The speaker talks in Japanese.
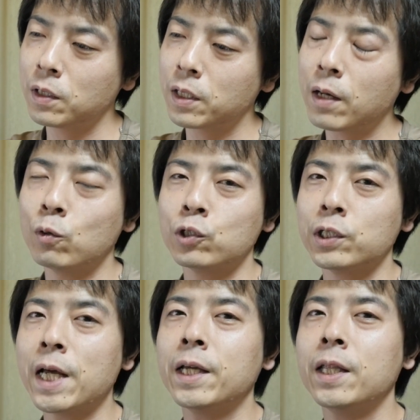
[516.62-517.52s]
結構つ
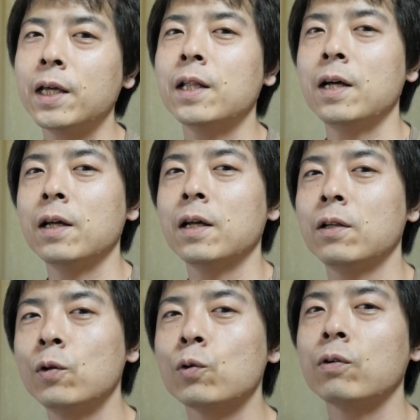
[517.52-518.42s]
なぎ的な
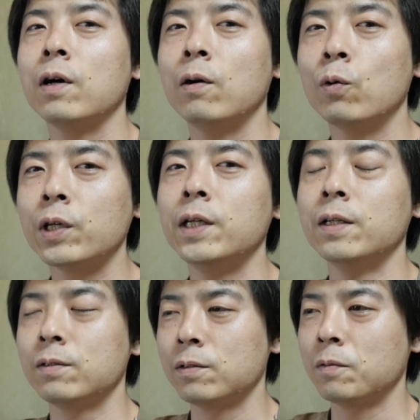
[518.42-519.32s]
要素が大きい
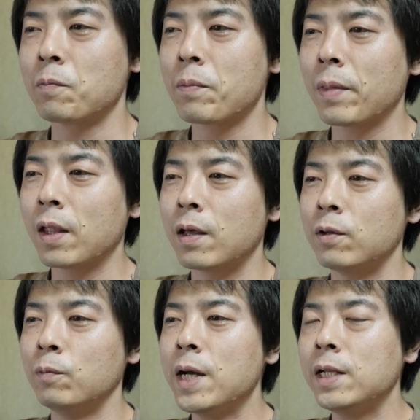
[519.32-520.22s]
です。あ
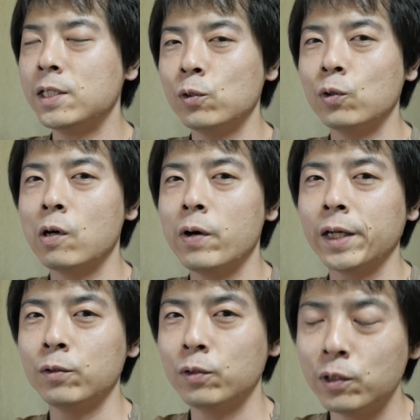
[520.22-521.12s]
の毎日動画を上
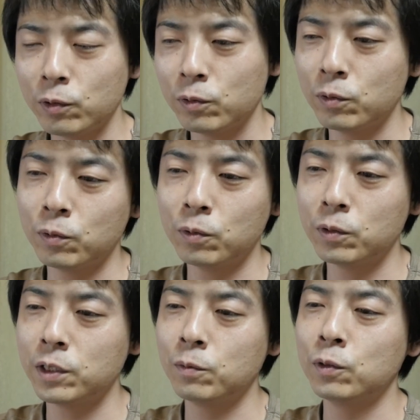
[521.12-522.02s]
げるっていうのを
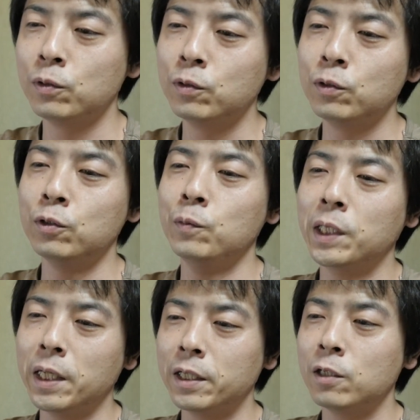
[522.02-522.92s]
自分ルールみ
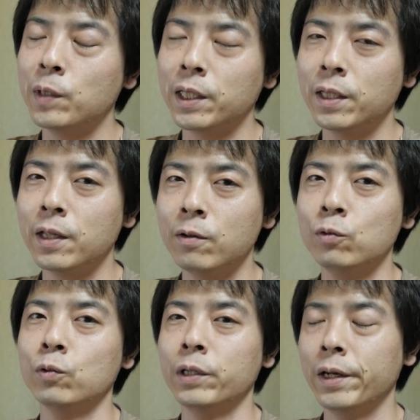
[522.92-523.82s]
たいに決めて
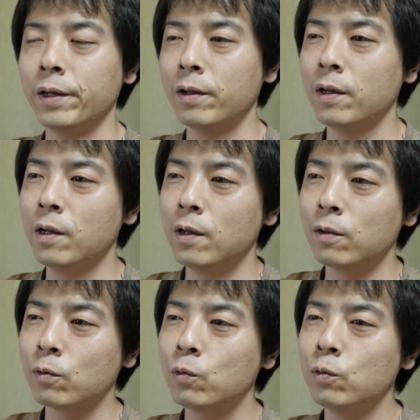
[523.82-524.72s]
るので、
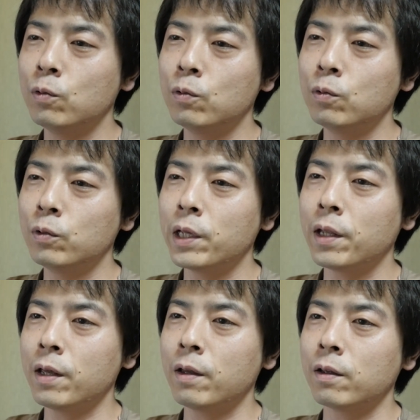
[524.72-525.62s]
そこで
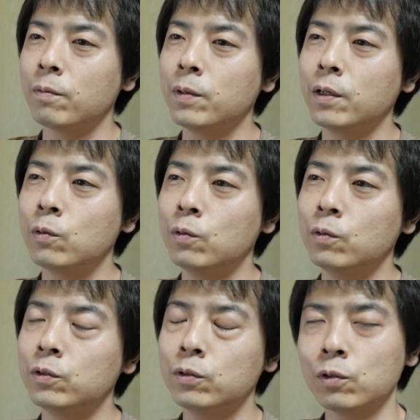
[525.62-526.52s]
ねやっぱりこ
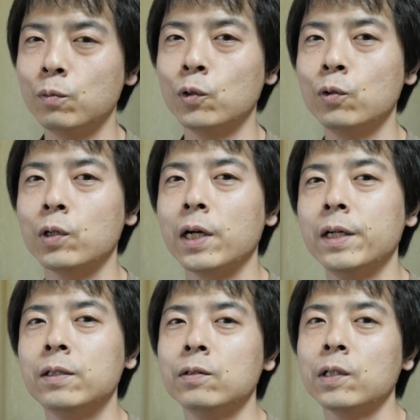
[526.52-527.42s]
うずっと物を
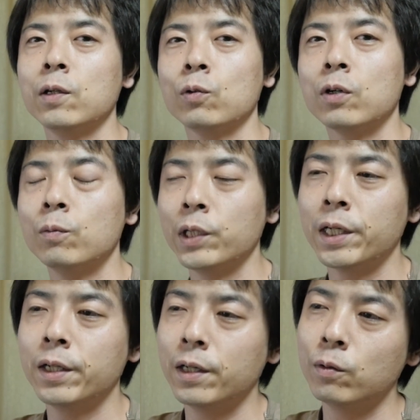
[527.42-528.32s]
買い続けるとかも
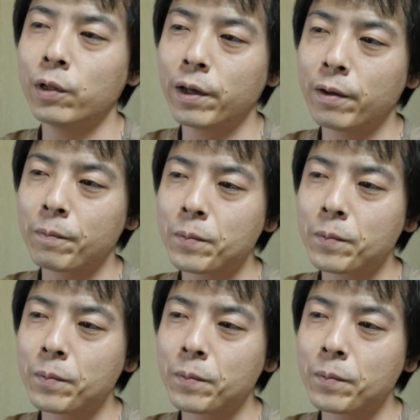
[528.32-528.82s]
できないので、